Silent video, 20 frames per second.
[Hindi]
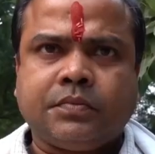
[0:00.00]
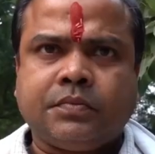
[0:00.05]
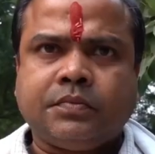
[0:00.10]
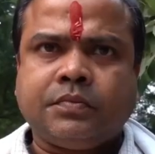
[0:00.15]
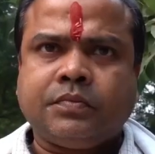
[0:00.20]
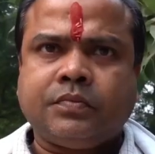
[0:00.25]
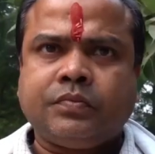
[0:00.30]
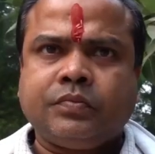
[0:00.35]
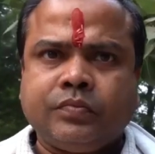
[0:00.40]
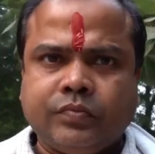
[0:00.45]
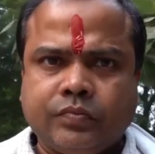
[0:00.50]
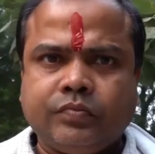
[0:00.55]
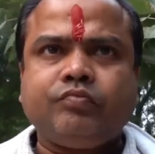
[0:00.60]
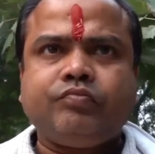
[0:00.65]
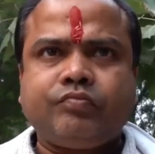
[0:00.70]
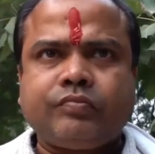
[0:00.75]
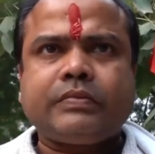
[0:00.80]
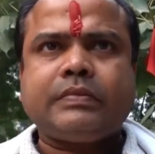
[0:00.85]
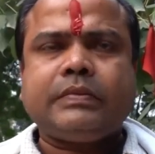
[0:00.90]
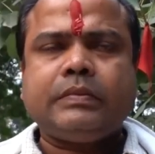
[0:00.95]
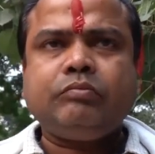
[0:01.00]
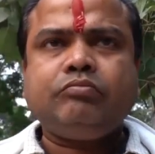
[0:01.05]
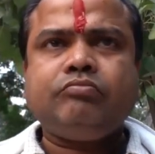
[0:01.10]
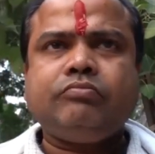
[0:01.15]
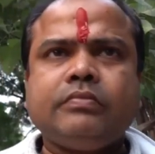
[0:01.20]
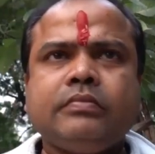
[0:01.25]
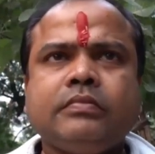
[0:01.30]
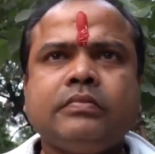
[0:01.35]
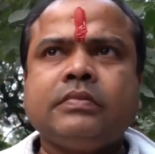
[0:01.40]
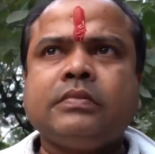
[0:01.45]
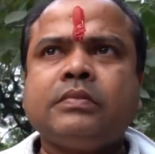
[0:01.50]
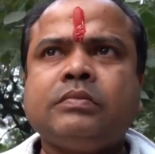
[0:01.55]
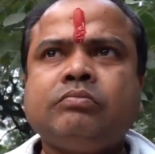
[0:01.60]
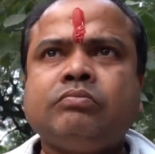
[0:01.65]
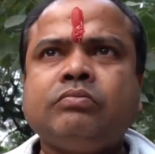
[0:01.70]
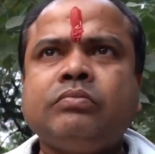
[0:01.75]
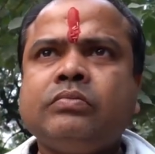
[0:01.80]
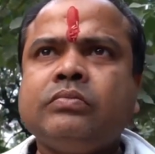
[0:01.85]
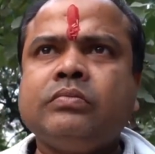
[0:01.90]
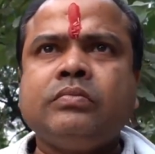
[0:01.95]
अरविंद केजरीवाल
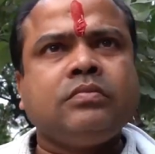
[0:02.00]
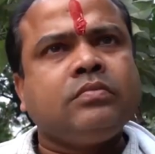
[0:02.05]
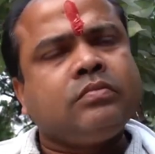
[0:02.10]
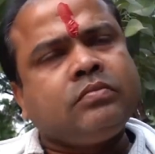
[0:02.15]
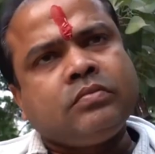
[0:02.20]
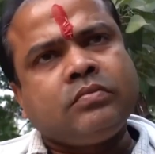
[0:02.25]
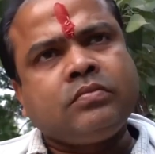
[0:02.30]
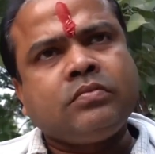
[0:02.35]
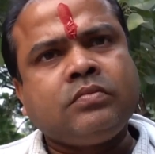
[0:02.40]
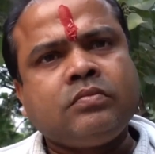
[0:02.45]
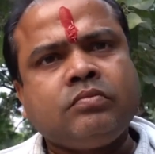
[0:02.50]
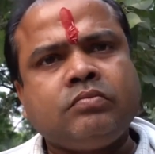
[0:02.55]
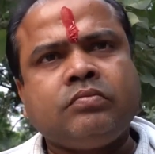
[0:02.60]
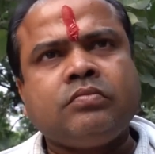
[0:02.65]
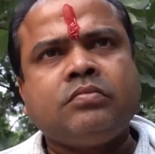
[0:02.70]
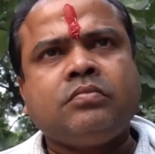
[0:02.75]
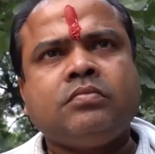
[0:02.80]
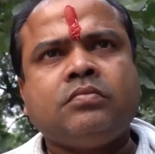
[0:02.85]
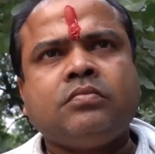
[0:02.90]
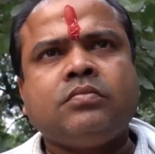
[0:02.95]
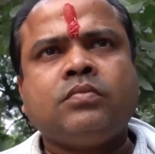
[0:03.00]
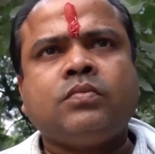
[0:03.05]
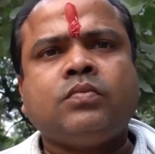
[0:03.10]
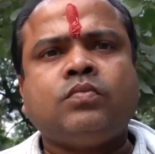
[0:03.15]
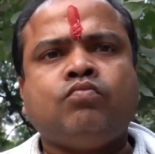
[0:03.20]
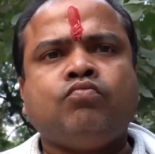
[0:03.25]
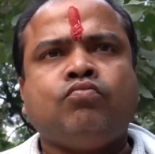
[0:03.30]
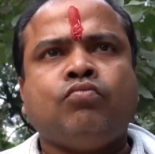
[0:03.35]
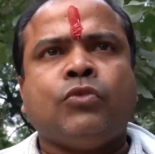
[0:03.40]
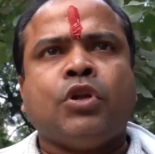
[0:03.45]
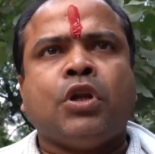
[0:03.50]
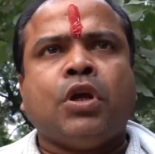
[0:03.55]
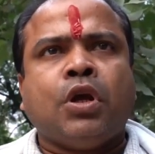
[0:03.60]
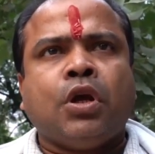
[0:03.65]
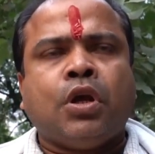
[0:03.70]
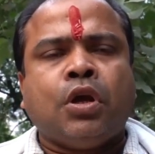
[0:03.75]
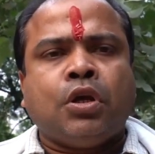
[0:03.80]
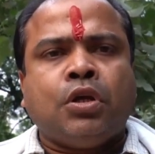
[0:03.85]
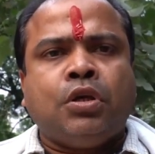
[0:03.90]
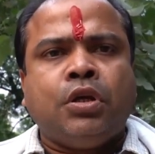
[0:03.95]
बीजेपी नहीं है तो फिर कांग्रेस को वोट दें हम
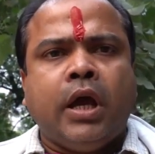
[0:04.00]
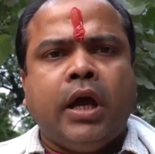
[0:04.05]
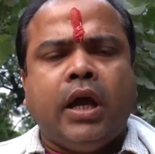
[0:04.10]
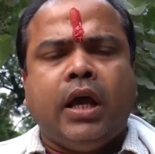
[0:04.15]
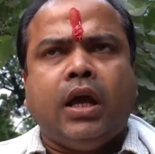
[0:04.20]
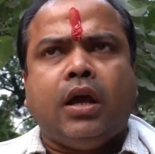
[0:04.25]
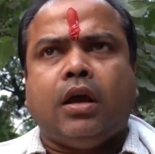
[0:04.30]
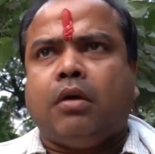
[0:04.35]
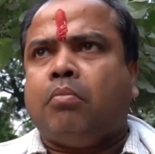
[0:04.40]
ये